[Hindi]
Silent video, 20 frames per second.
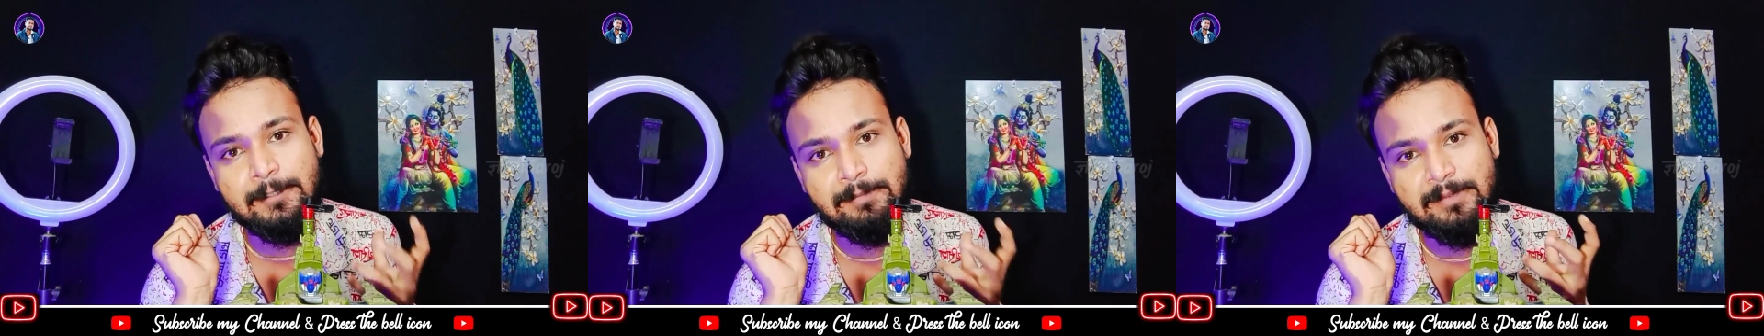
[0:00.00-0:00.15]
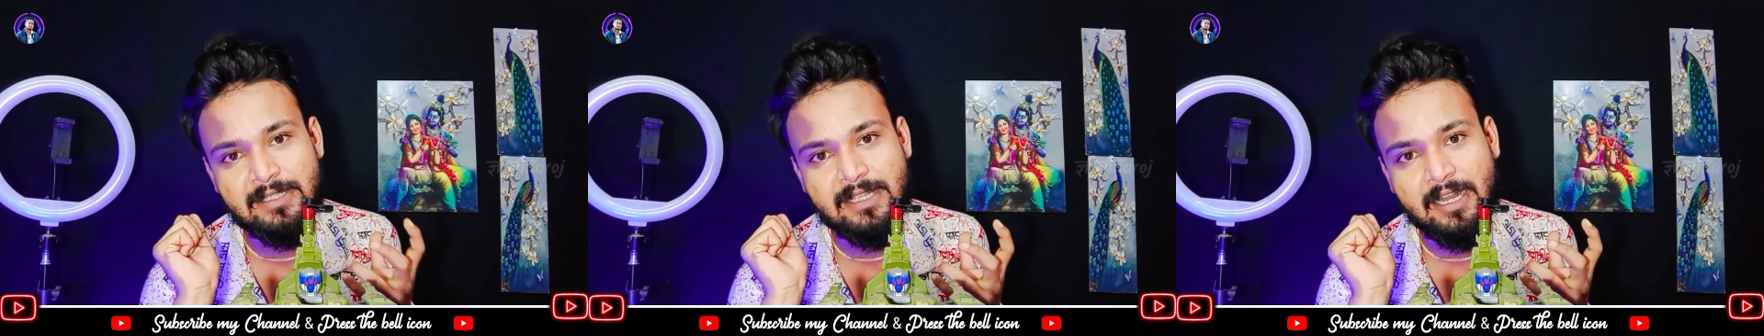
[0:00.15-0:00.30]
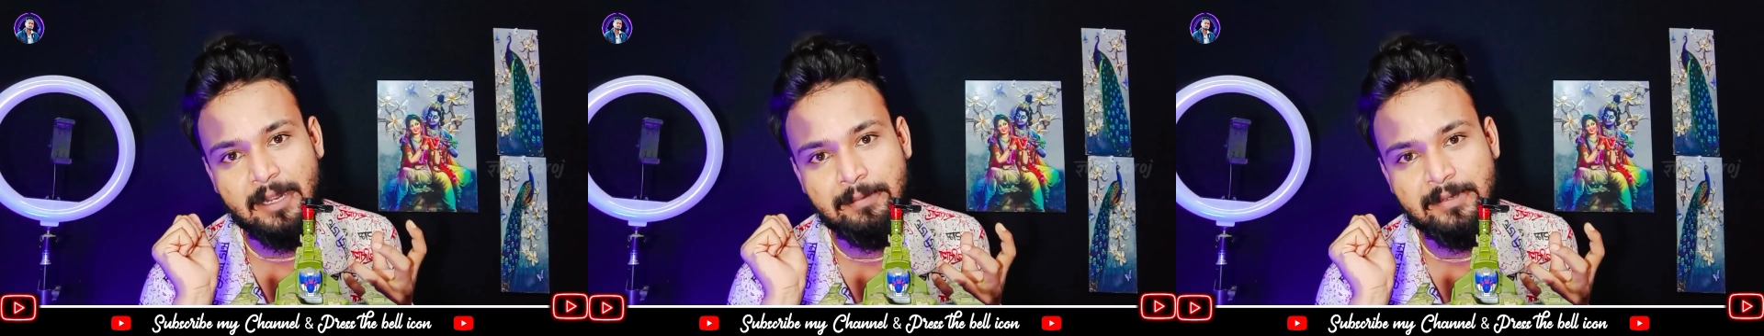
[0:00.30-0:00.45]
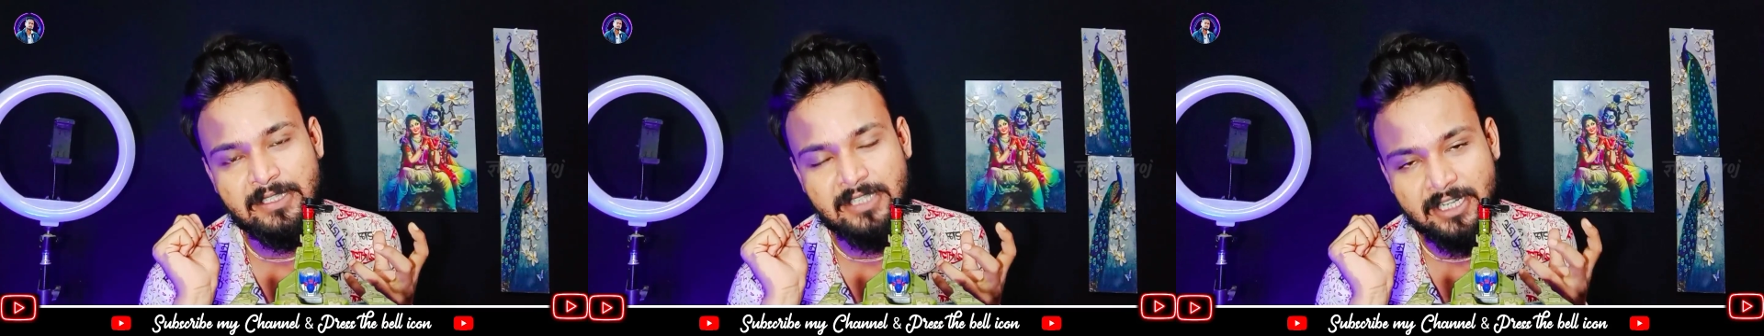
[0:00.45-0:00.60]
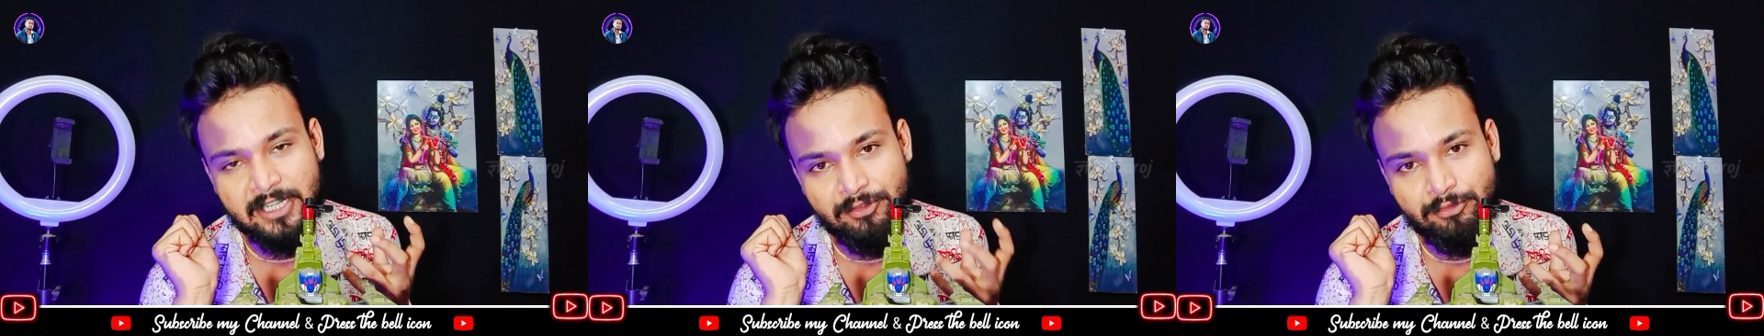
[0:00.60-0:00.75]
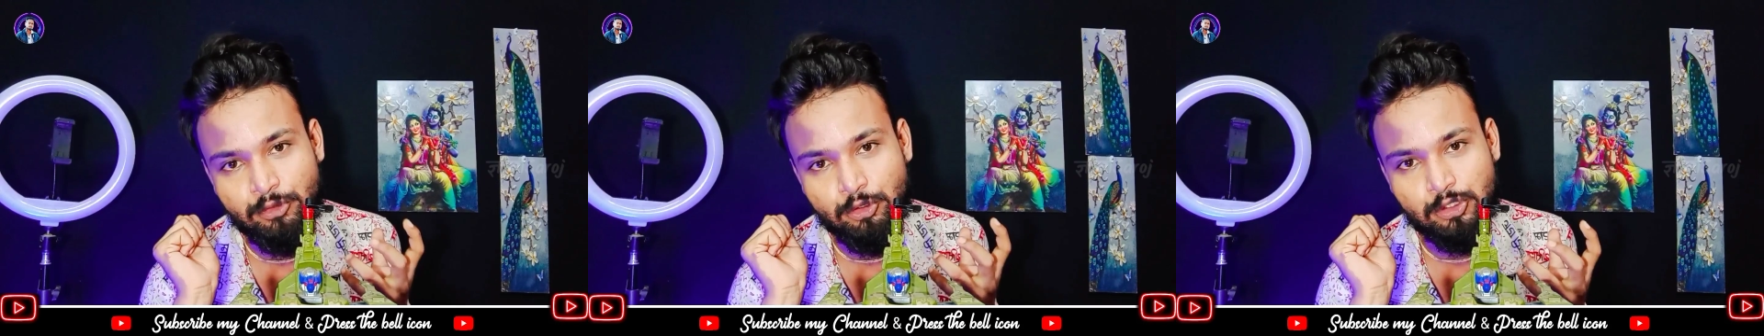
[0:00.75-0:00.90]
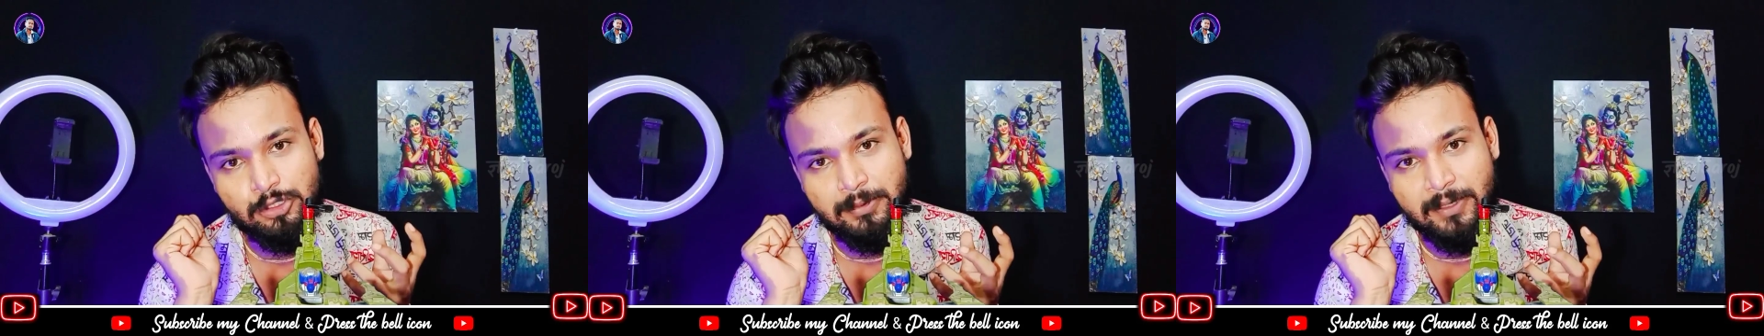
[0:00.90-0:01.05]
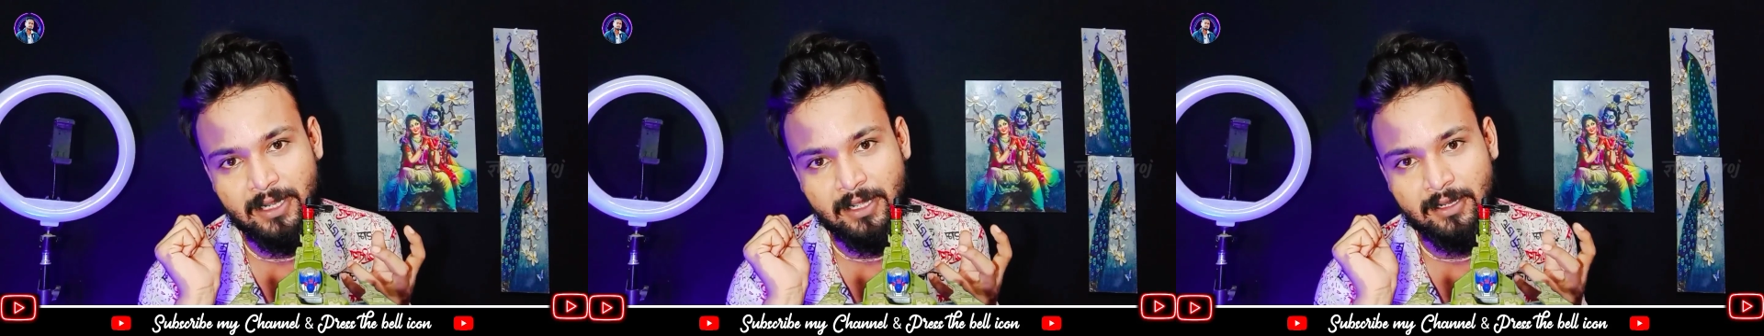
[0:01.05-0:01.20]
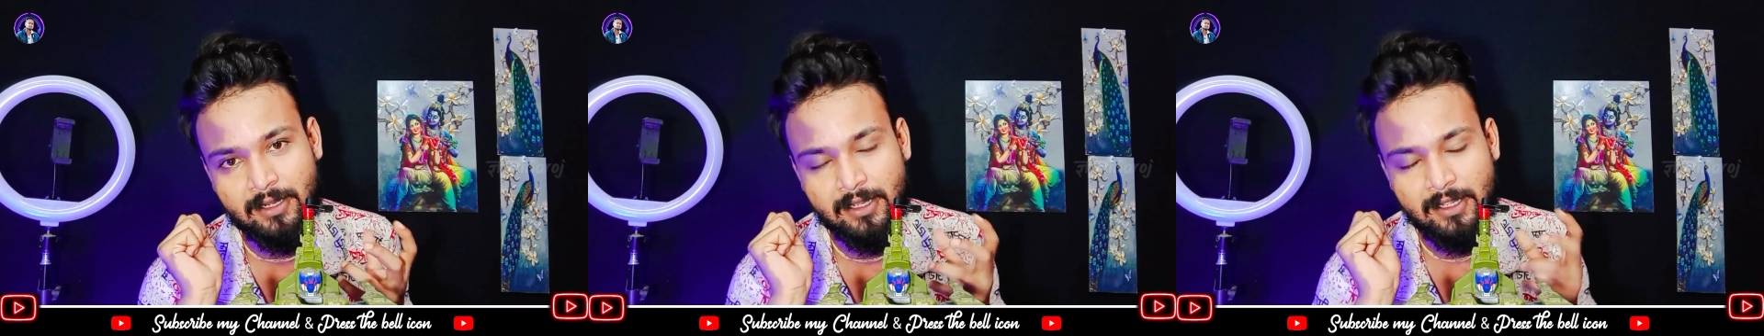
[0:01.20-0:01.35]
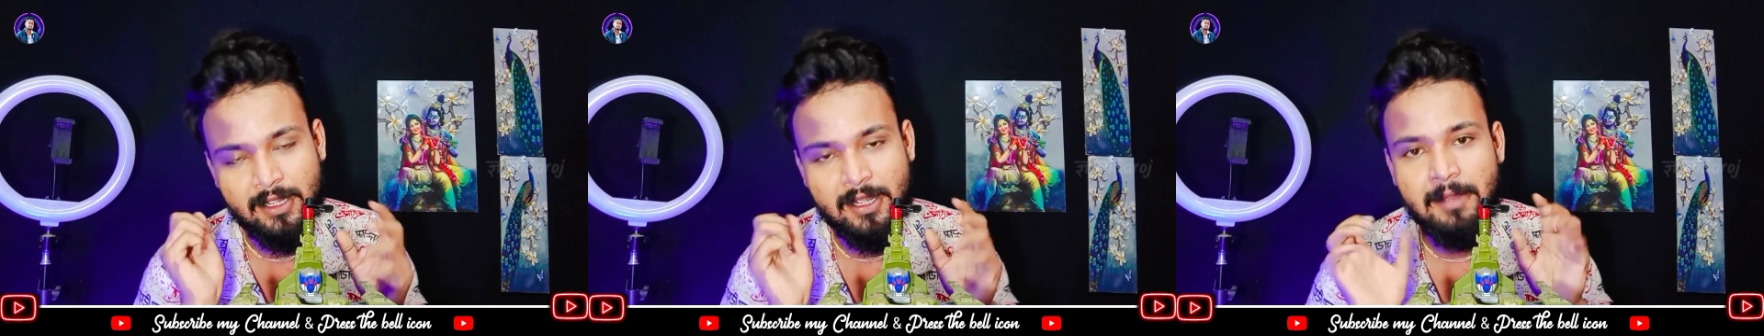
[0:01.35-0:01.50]
सब्सक्राइबर्स एंड व्यूज़
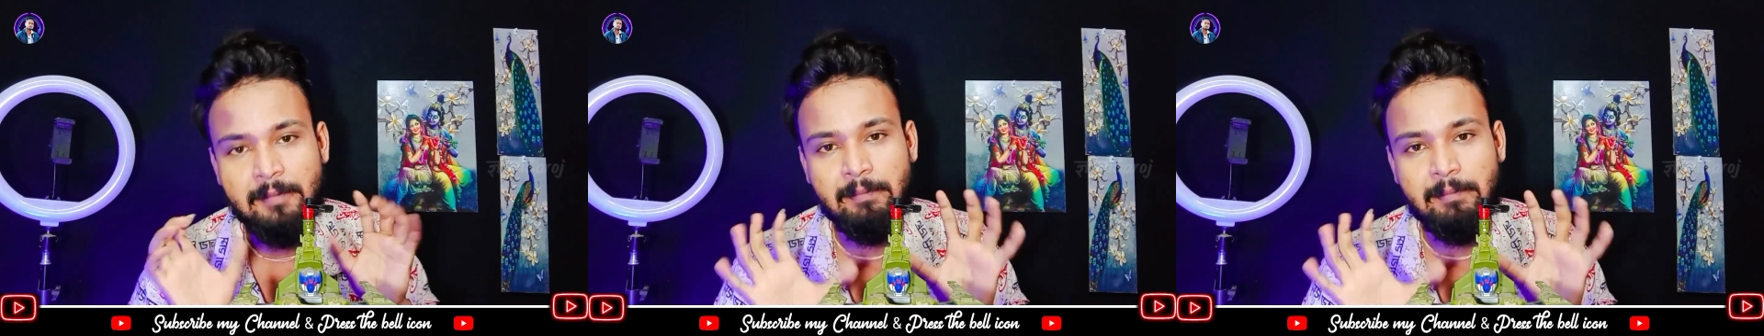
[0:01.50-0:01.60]
बढ़ाना